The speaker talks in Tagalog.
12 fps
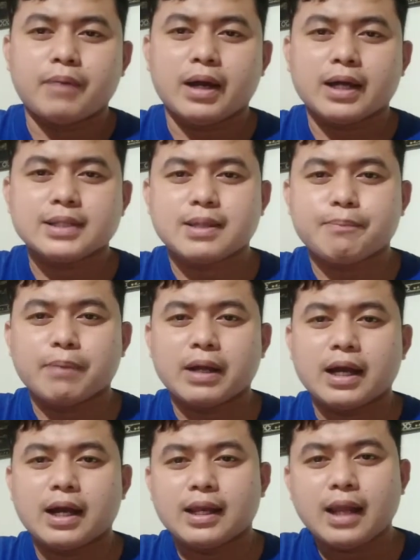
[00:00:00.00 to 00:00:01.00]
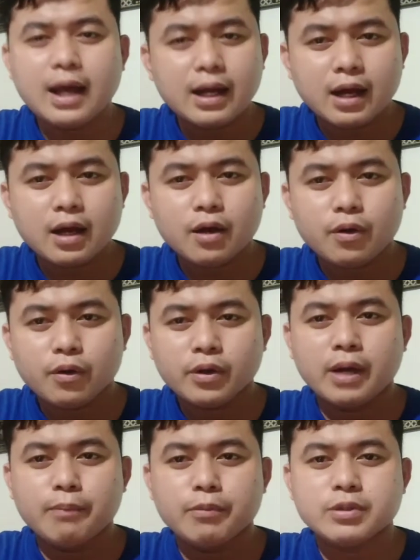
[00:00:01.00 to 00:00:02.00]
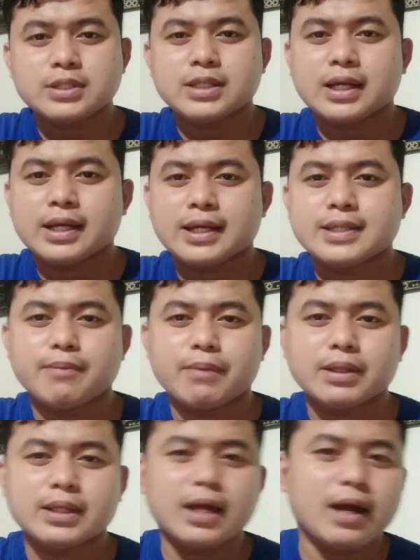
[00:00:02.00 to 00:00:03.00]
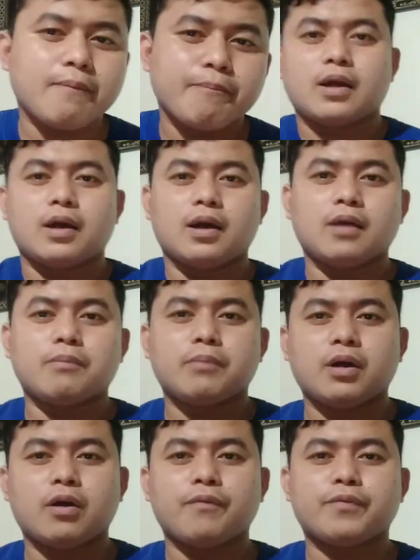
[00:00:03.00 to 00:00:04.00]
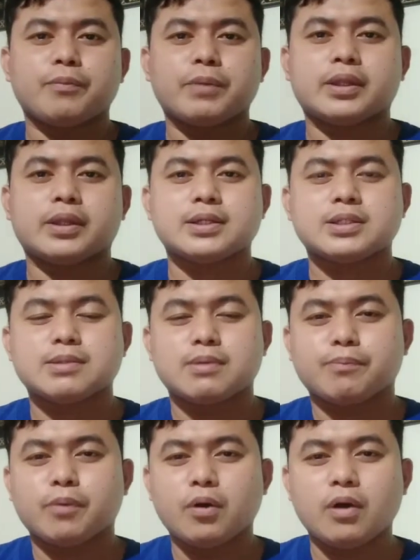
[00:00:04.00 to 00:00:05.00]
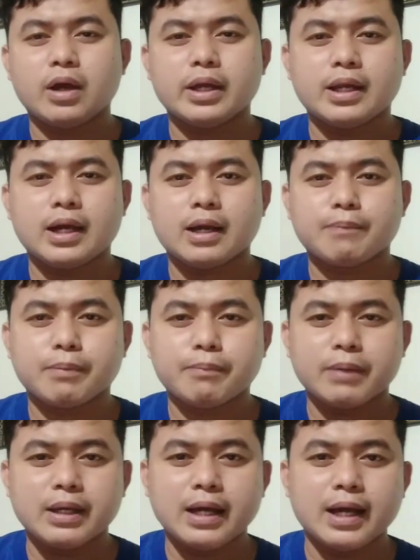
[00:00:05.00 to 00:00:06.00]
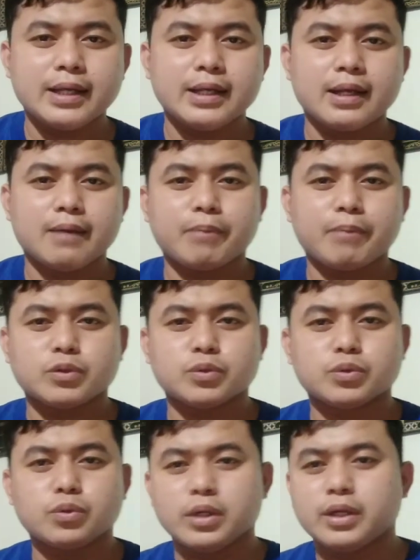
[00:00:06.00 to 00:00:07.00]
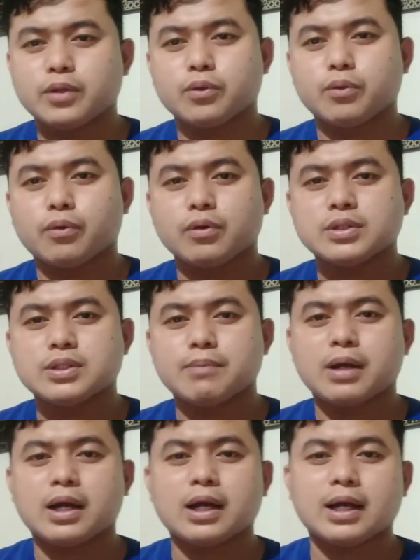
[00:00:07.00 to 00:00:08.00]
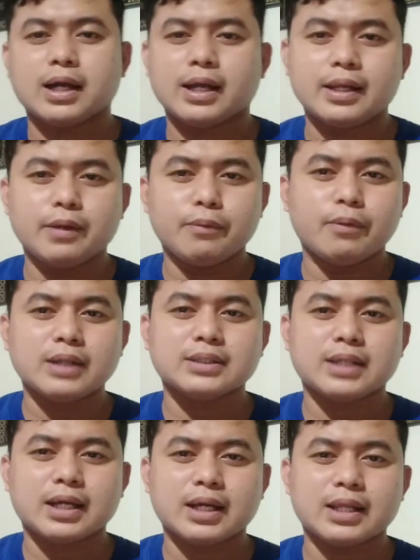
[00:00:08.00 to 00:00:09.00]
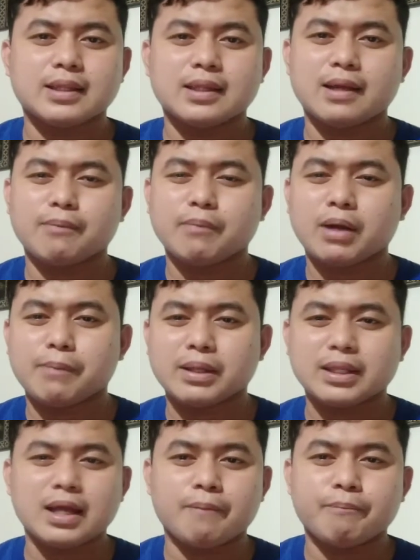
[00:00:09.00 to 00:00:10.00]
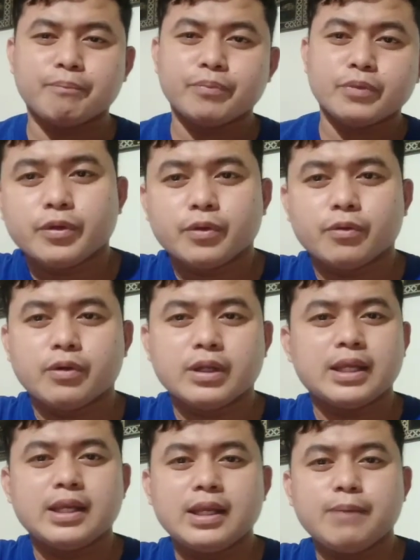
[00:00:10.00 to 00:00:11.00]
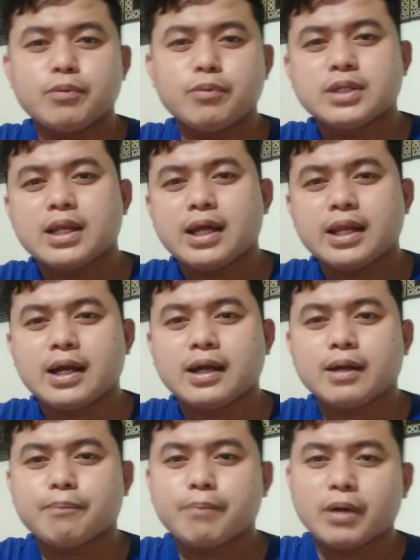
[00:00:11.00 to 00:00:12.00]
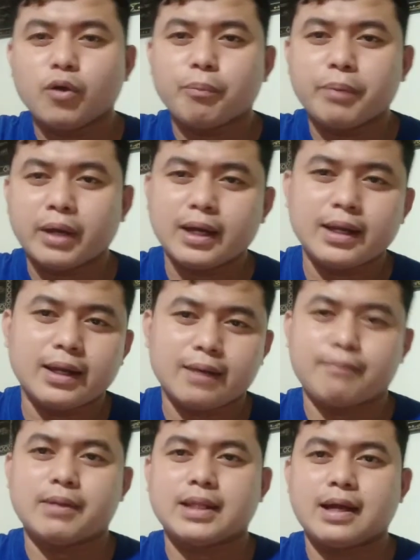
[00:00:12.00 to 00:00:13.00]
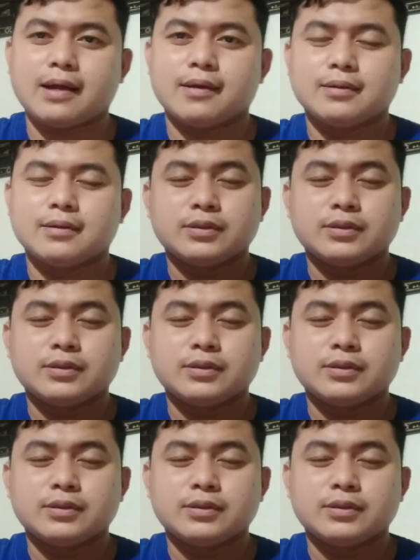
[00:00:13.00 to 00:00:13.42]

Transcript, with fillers: para sa pag-aalaga o gamot sa sakit sa mata ang mga optometrist naman po ay nakakapagbigay ng pagsusuri tungkol sa mga karaniwang sakit ng mga mata. Ngunit hindi po sila nakakapag-opera ng mata.